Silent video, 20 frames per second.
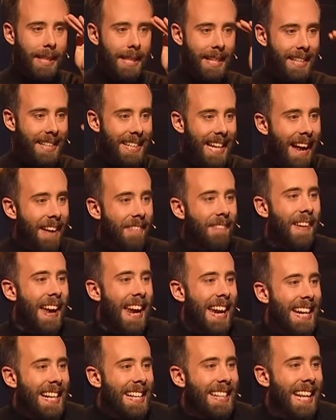
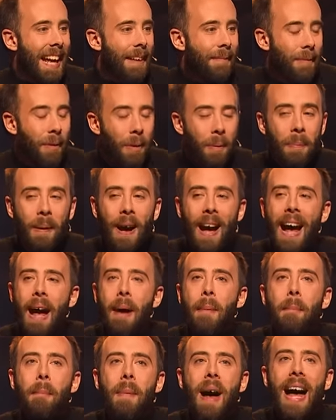J'avais les
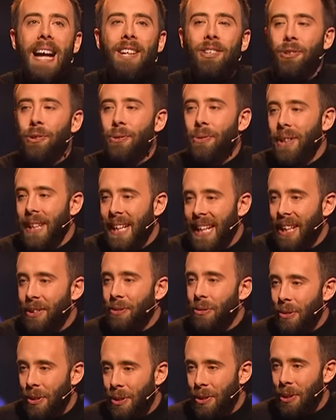avant-bras maculés
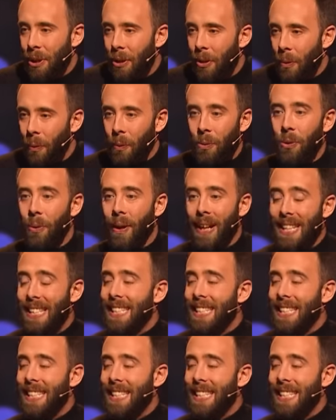de sang, on aurait